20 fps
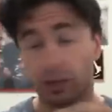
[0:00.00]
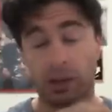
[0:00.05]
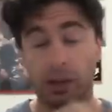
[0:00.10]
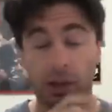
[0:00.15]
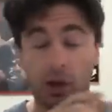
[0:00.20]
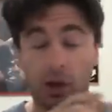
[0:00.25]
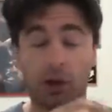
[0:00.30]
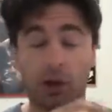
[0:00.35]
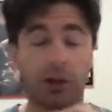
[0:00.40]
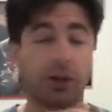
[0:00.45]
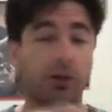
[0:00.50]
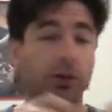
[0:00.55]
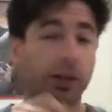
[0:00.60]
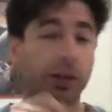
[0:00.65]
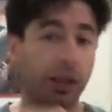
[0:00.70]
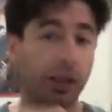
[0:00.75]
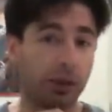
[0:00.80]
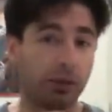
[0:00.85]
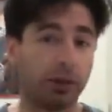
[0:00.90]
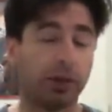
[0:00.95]
eh, gotico,
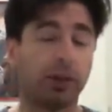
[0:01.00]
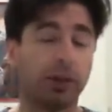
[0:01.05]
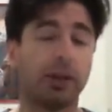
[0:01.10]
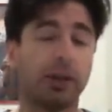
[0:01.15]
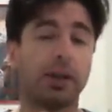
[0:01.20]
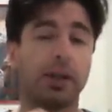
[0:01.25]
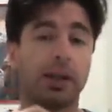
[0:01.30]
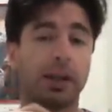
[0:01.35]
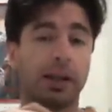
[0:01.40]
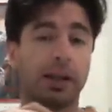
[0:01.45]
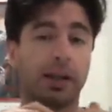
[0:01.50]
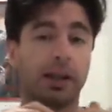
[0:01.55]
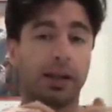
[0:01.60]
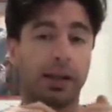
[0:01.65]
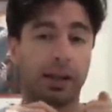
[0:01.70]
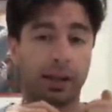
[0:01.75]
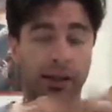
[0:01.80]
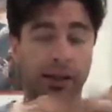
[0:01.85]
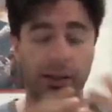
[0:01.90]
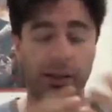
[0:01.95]
neon e